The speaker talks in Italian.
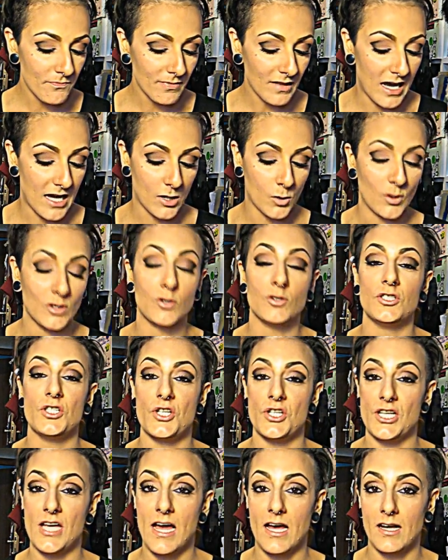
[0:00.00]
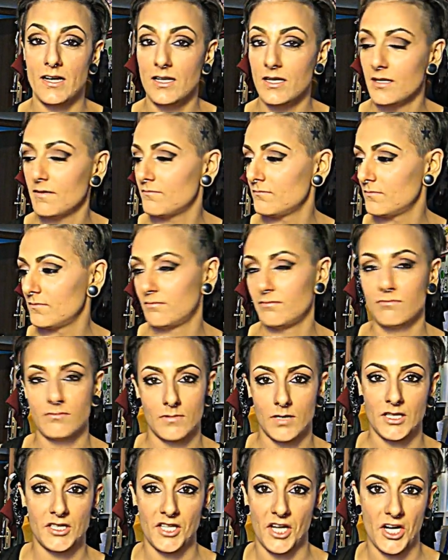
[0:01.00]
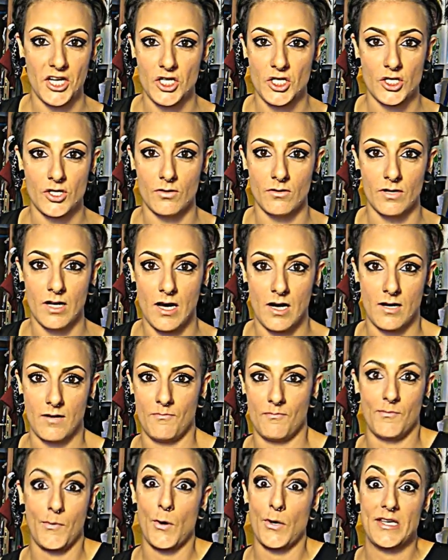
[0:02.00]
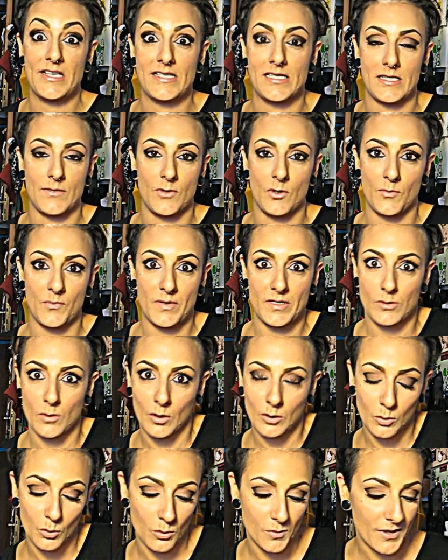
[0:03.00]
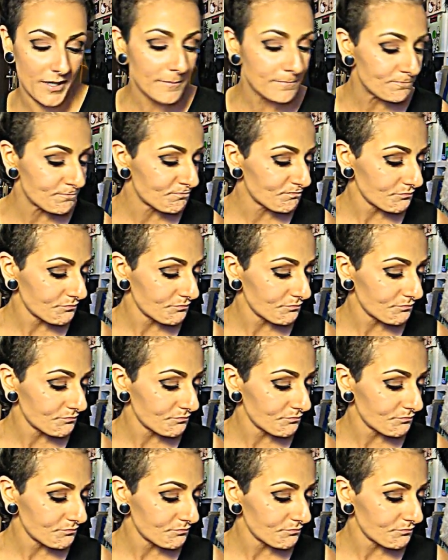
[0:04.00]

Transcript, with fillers: Argo ha 12 anni, Trescion ha pochissimi, l'ho preso a ottobre,